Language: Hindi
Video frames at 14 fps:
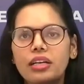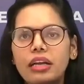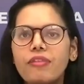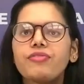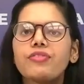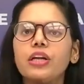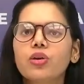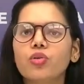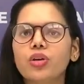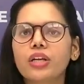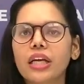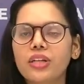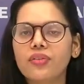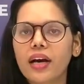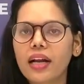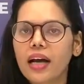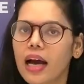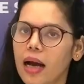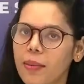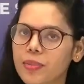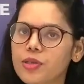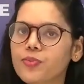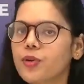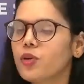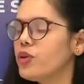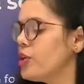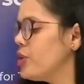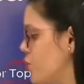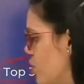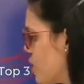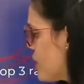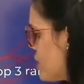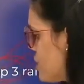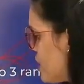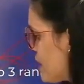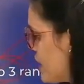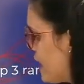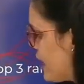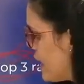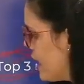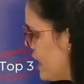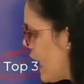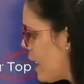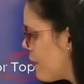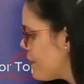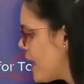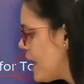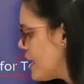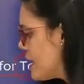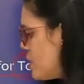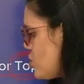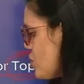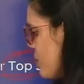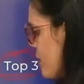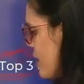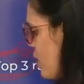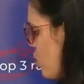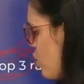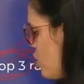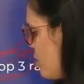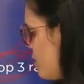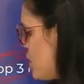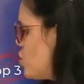रेफरल कोड के द्वारा आप इसको इनरोल कर सकते हैं अप्लाई कीजिए मेरा कोड